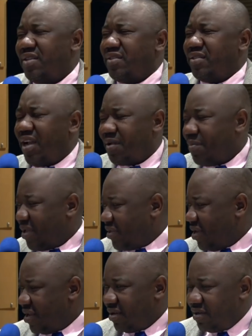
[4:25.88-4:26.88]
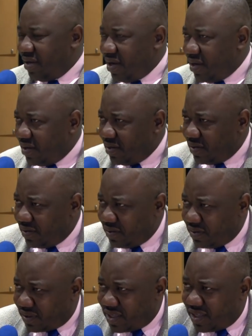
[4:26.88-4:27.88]
Chaque matin,
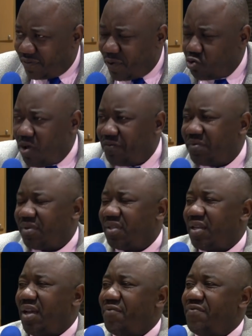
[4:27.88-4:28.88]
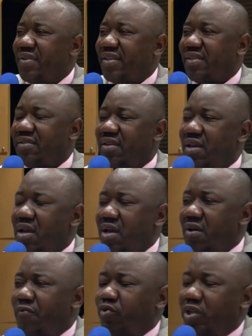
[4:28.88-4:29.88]
ses enfants doivent traverser,
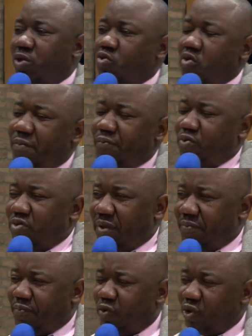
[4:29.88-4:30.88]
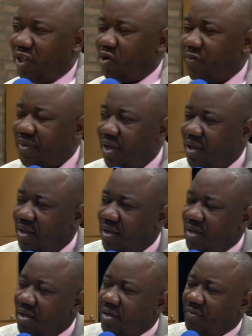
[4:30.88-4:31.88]
vous dites quoi, pour des projets comme ça.
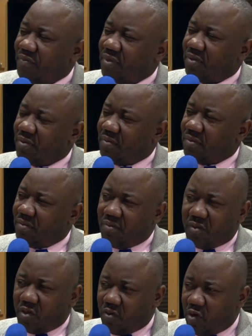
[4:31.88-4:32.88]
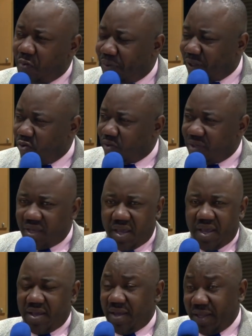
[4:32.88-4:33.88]
Euh, une personne qui
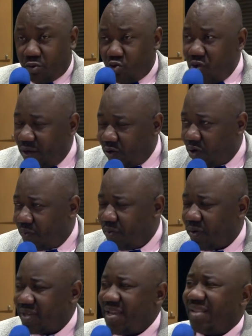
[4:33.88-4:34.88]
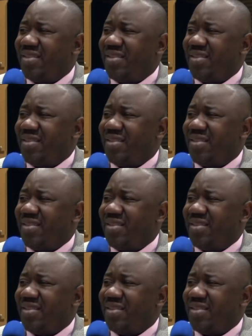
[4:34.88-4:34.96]
a étudié en Europe, qui a